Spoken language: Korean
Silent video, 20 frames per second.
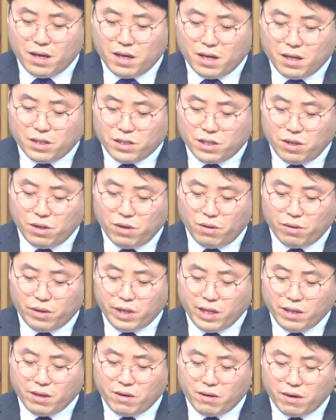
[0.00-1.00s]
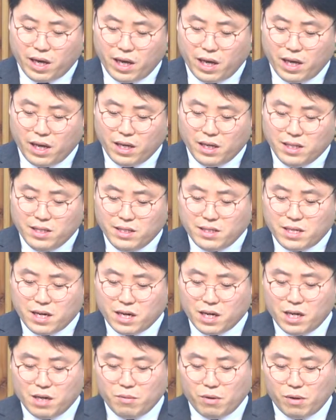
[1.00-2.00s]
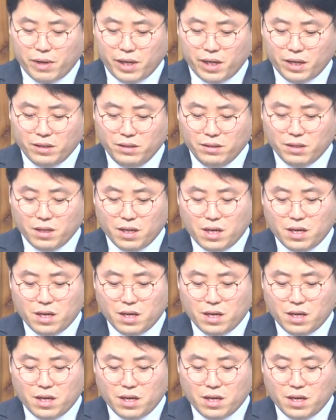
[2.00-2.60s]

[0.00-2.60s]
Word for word: 실로 링컨의 인생을 보면